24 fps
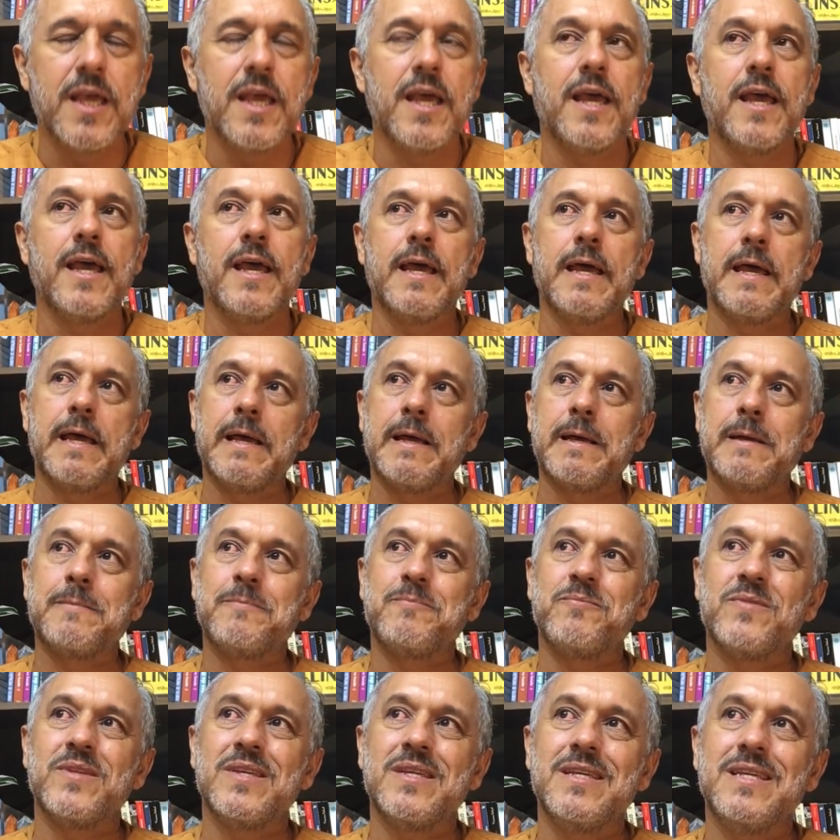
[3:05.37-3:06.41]
É,
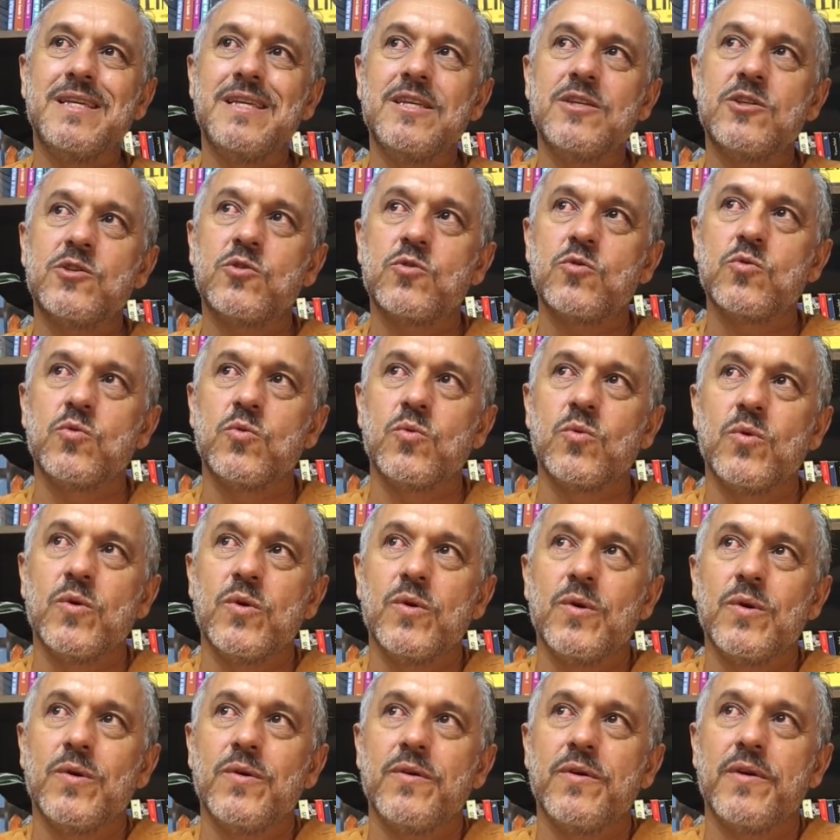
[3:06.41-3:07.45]
e isso
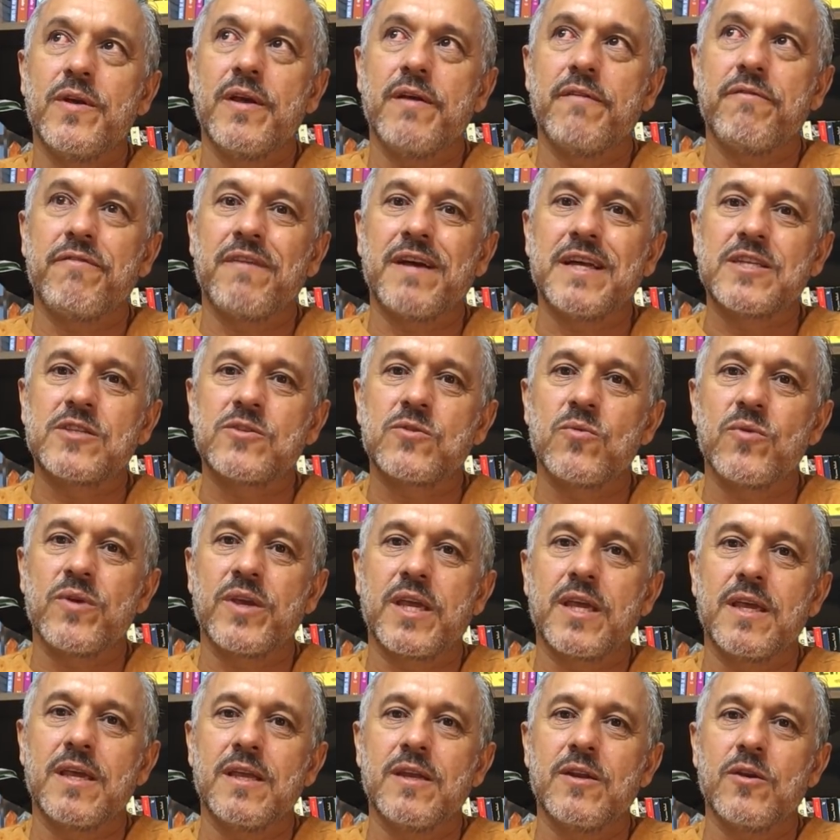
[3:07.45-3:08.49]
é, faz com
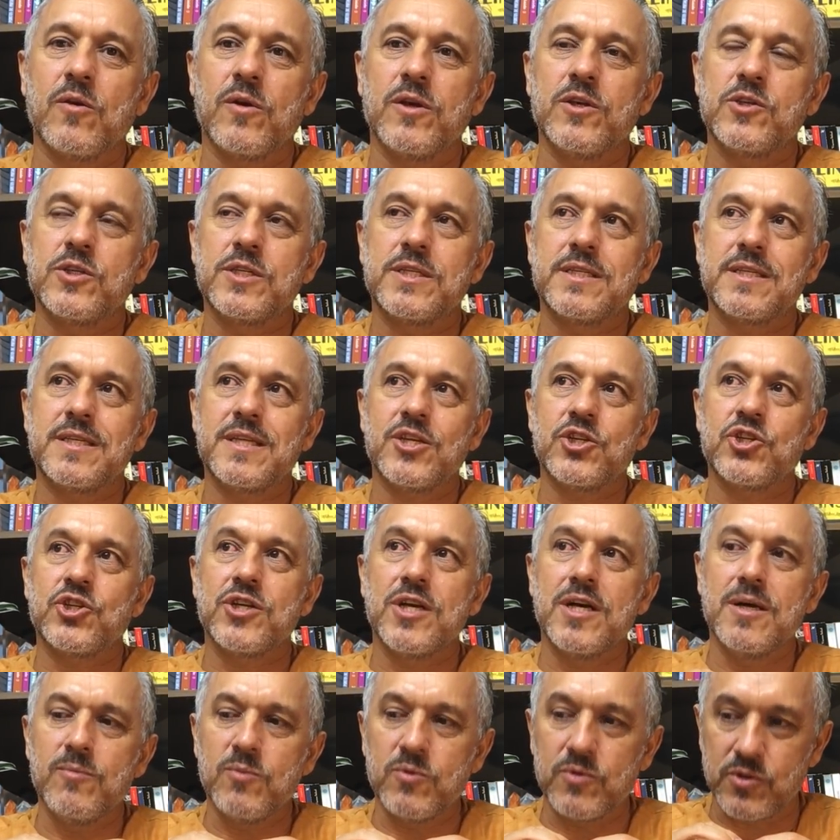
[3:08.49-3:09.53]
que nós
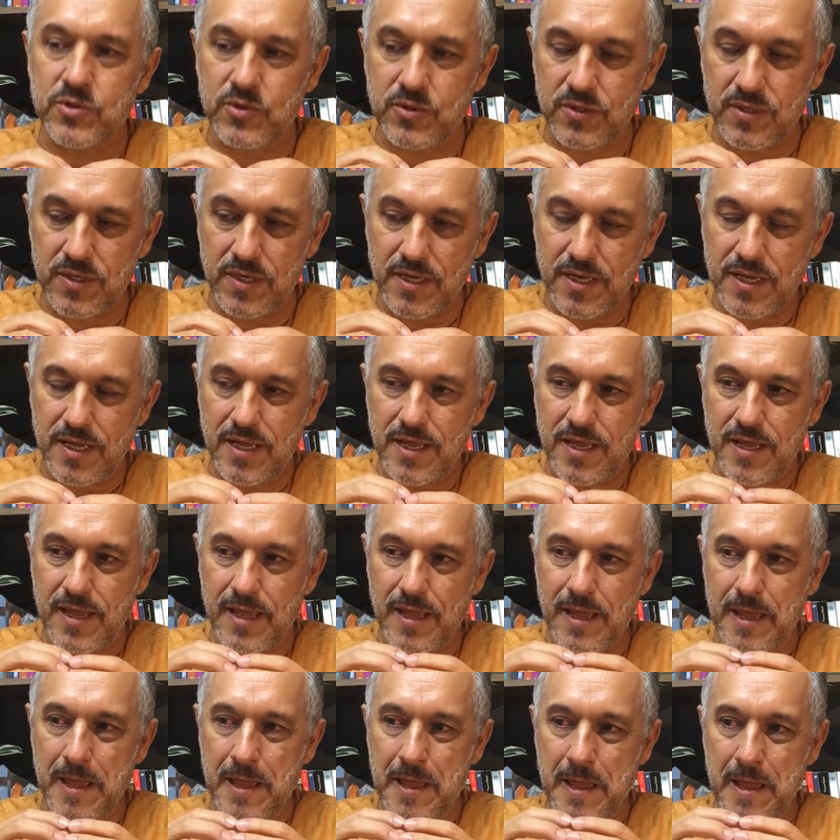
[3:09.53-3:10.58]
sejamos,
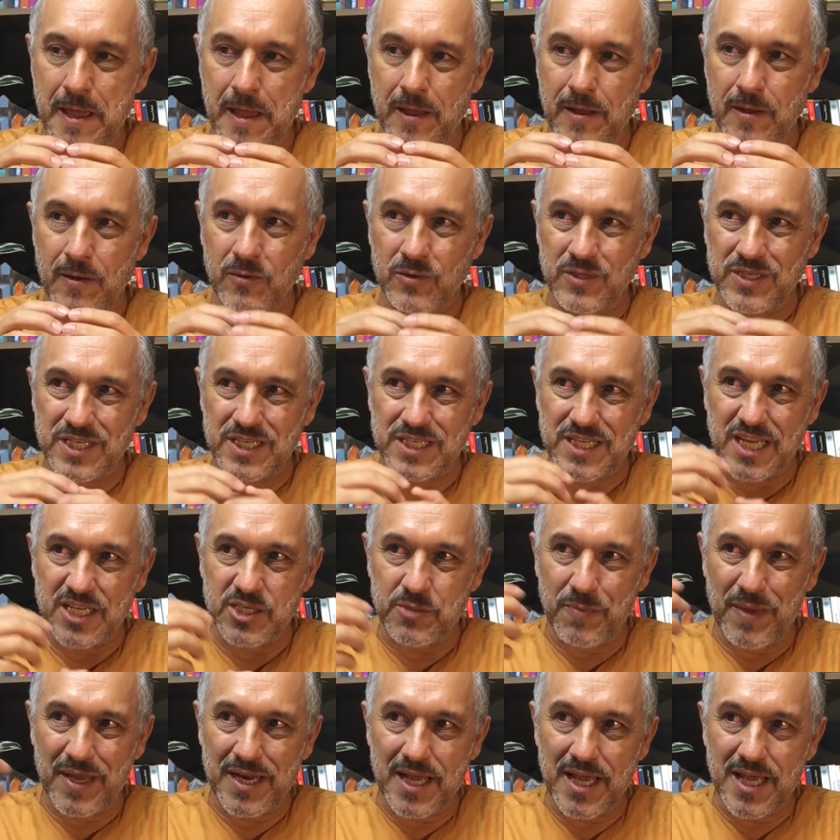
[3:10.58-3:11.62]
é, ou seja, a
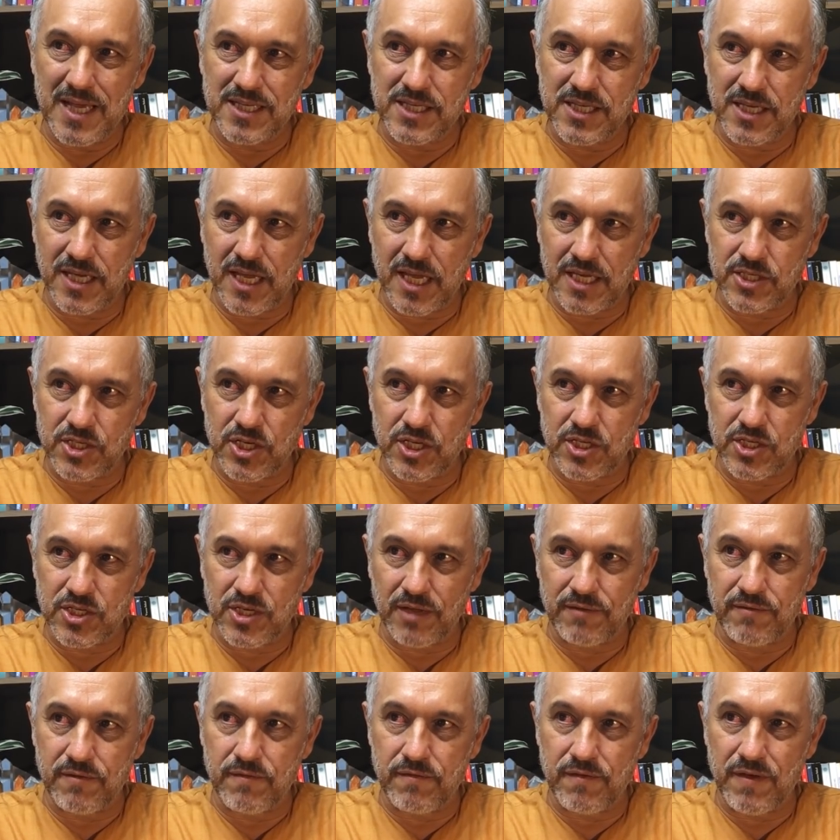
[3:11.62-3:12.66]
experiência que a gente
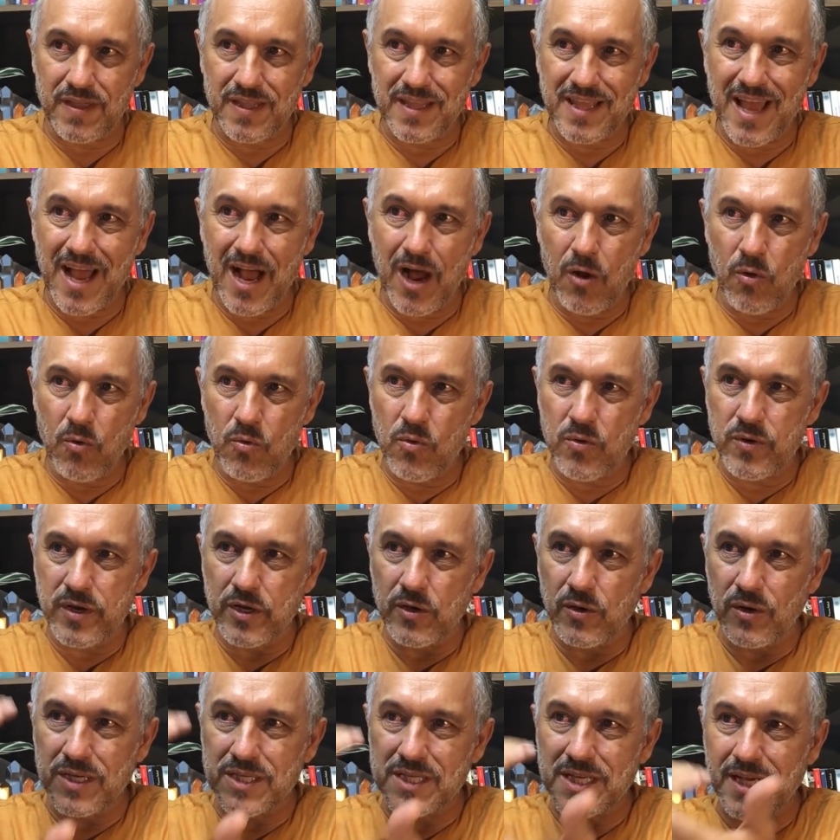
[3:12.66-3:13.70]
está vivendo é algo que
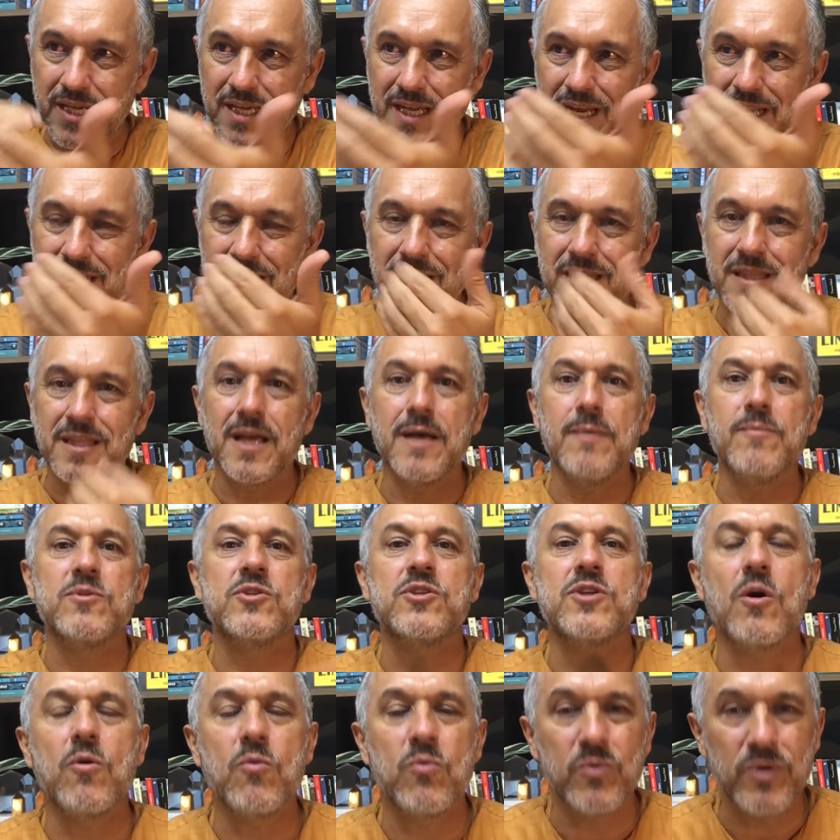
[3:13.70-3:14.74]
nós acreditamos
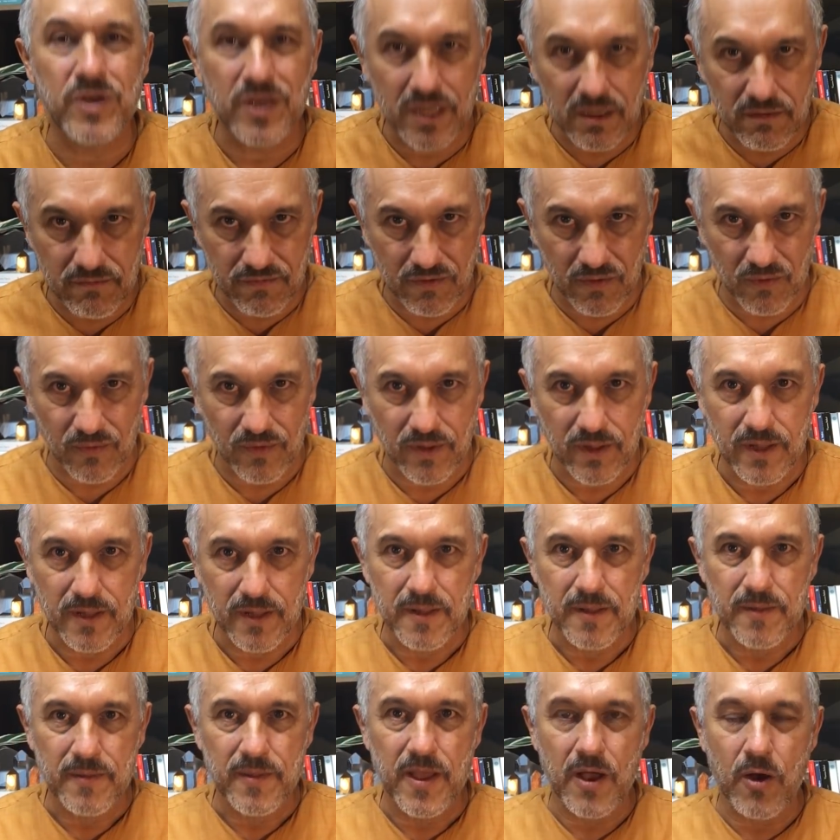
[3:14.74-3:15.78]
em algum nível,
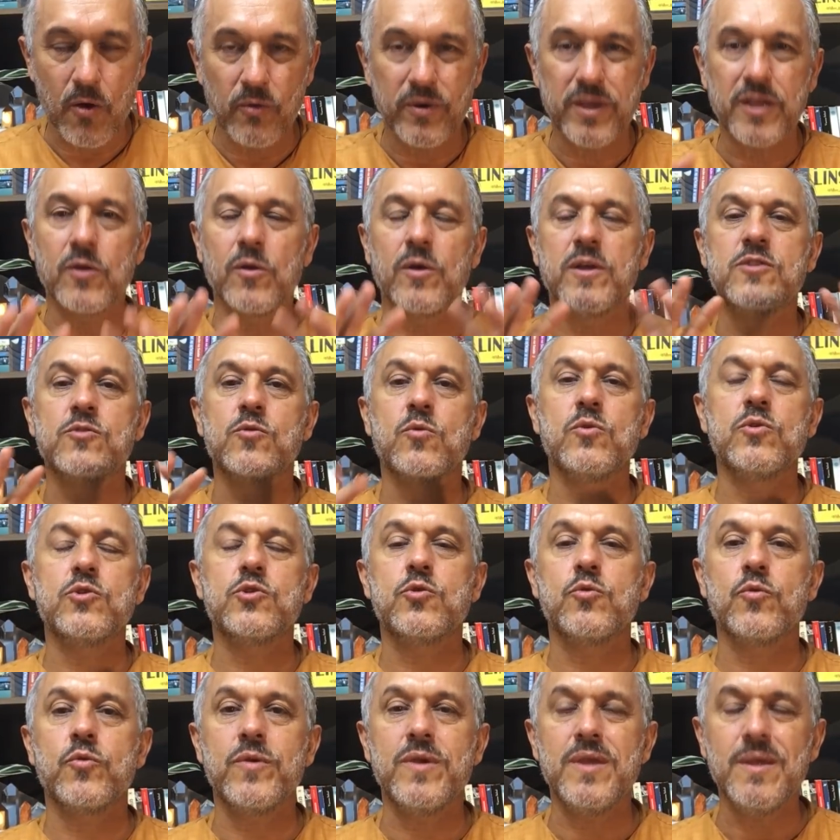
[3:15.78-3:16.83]
é algo que nós
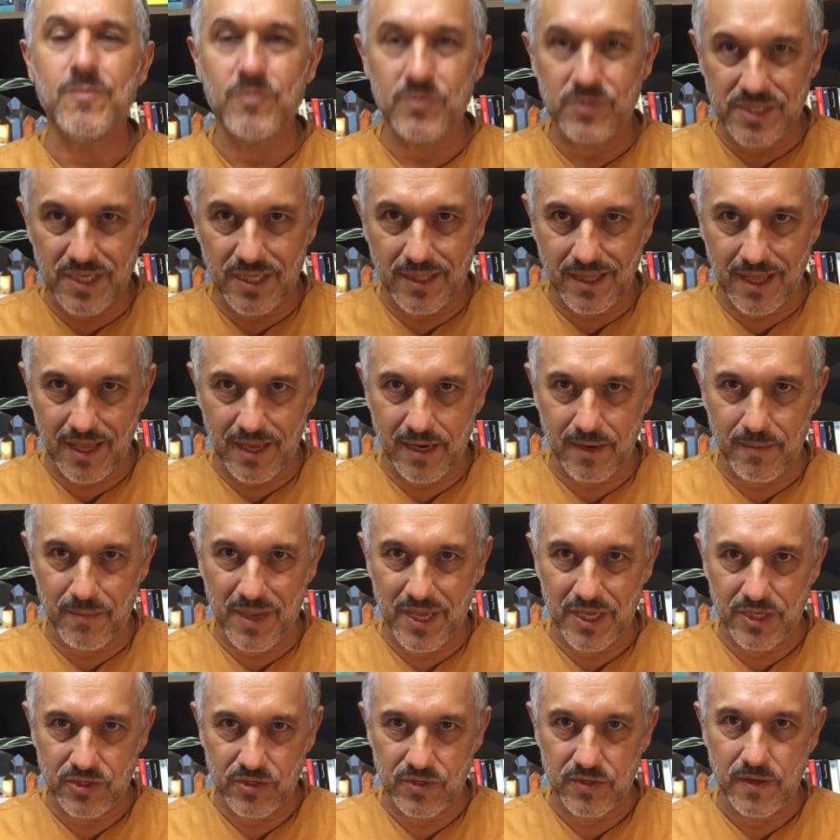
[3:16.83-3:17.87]
construímos
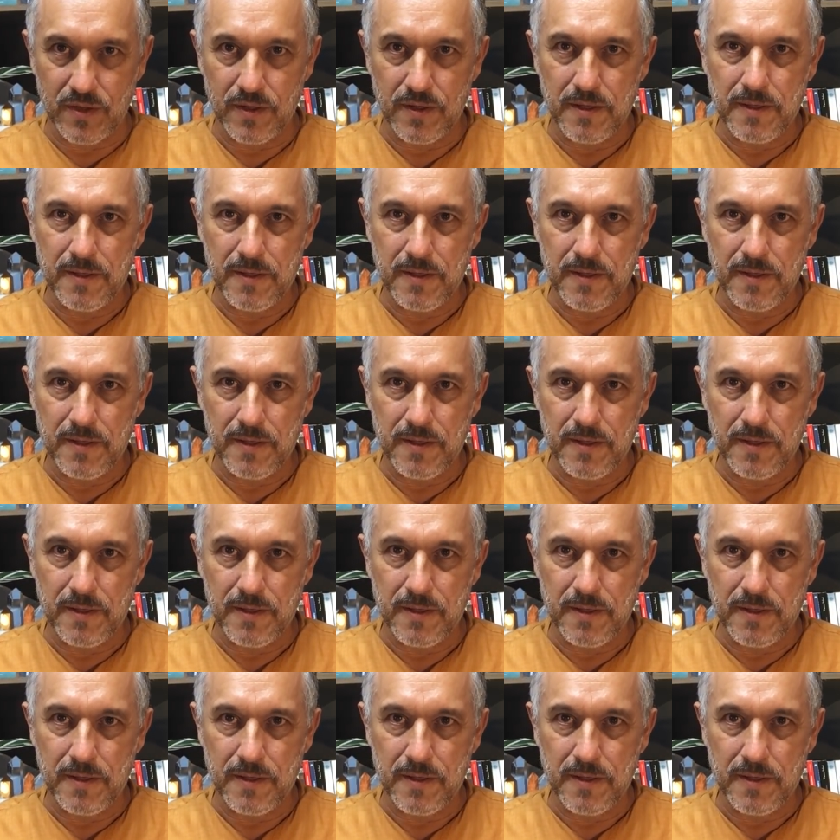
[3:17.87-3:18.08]
internamente.